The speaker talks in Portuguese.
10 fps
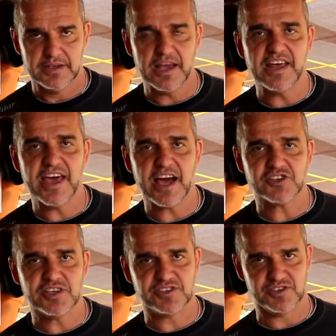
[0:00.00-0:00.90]
E ele
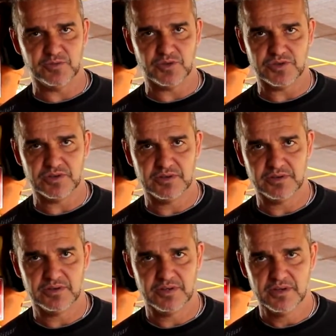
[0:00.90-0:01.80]
reage a estímulos.
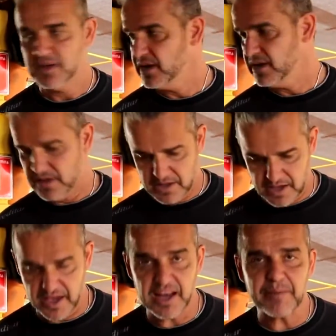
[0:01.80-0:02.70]

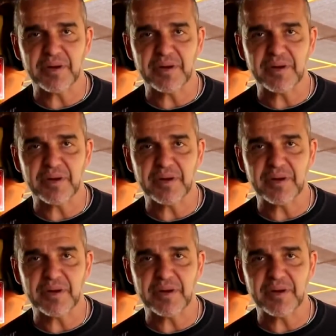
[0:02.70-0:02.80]
Ele